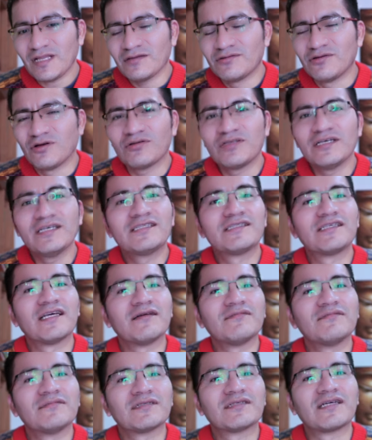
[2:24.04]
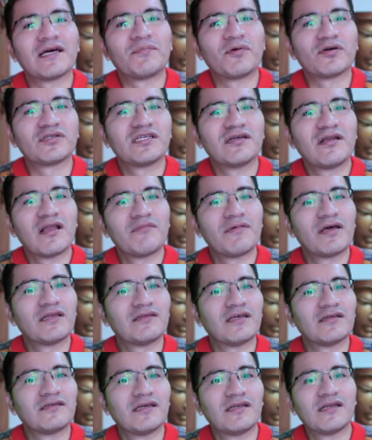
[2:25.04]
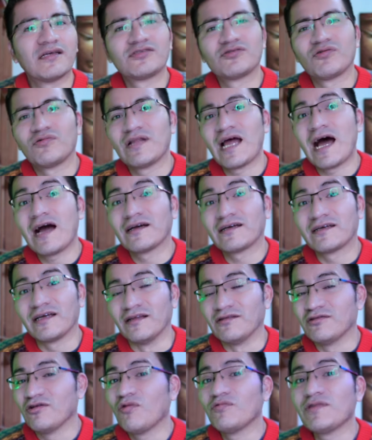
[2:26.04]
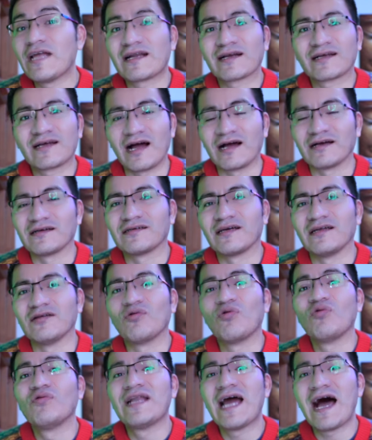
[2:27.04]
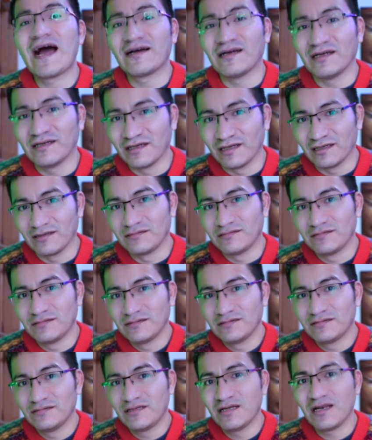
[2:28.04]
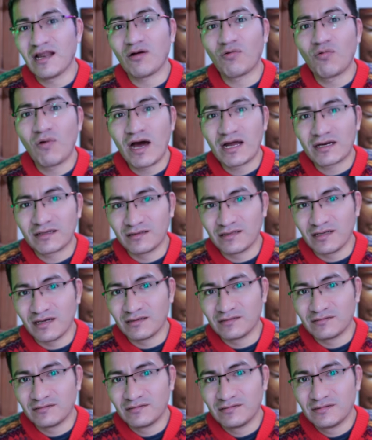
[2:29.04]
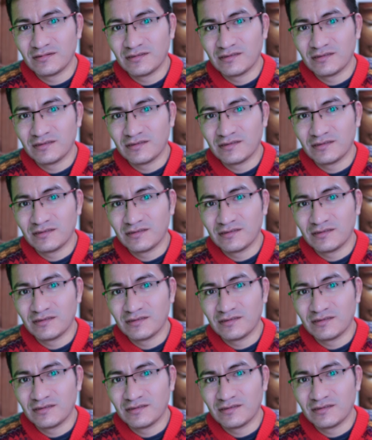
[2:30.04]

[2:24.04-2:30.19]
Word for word: nos dice que posiblemente tienes un ángel, no un arcángel, un ángel de la guarda